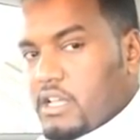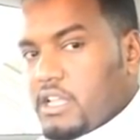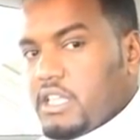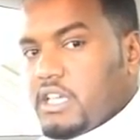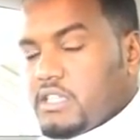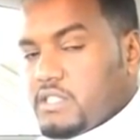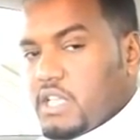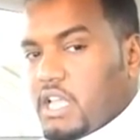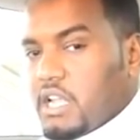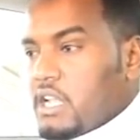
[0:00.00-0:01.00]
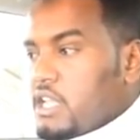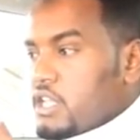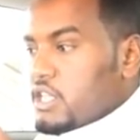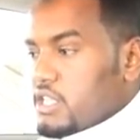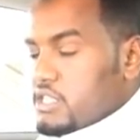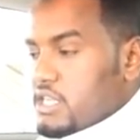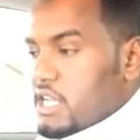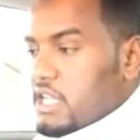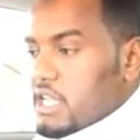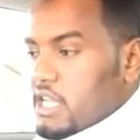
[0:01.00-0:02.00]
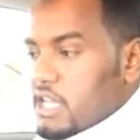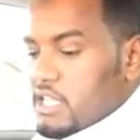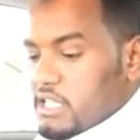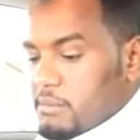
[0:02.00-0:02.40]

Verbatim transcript: الاي اكس ال e يجي عليها